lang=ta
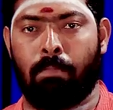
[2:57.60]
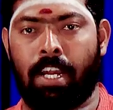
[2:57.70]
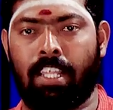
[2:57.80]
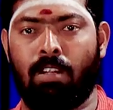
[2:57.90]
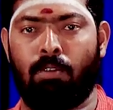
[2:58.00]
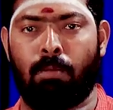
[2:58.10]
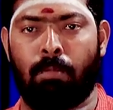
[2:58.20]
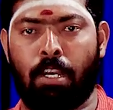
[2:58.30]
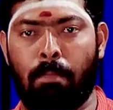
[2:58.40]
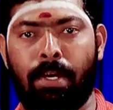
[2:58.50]
மனதில் ஒரு
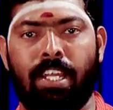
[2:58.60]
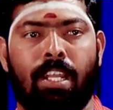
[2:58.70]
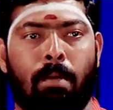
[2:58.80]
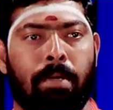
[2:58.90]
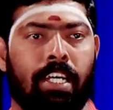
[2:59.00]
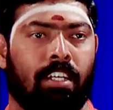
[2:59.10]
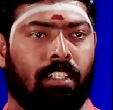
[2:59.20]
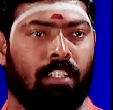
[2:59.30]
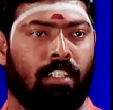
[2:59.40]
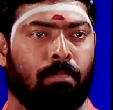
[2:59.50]
மிகப்பெரிய நம்பிக்கை
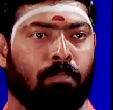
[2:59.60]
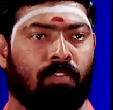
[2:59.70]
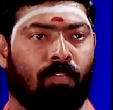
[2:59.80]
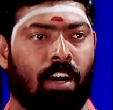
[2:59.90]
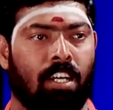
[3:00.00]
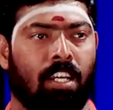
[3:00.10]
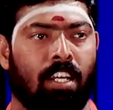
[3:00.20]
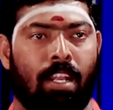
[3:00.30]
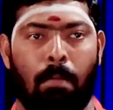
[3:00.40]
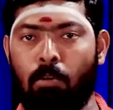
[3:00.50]
இருந்தது
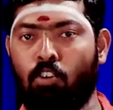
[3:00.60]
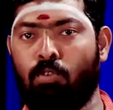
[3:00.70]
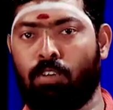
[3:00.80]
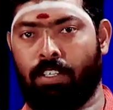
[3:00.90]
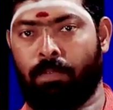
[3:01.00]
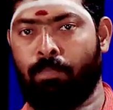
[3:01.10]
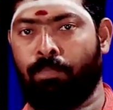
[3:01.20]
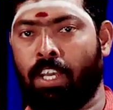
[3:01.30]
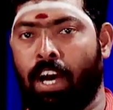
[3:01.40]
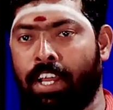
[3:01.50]
வாழ்க்கையில் நம்மளும் ஒரு
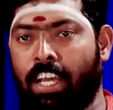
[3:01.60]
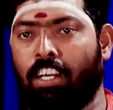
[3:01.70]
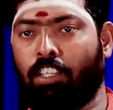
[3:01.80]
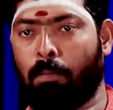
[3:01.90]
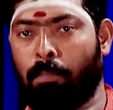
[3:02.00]
அடையாளத்தை